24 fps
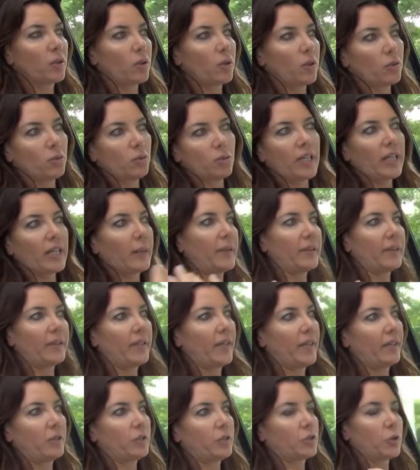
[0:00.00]
con una
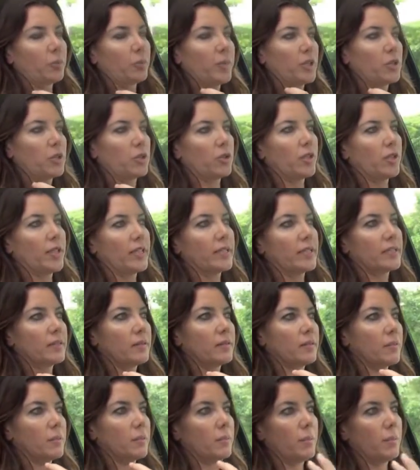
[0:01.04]
capacidad de 8 personas,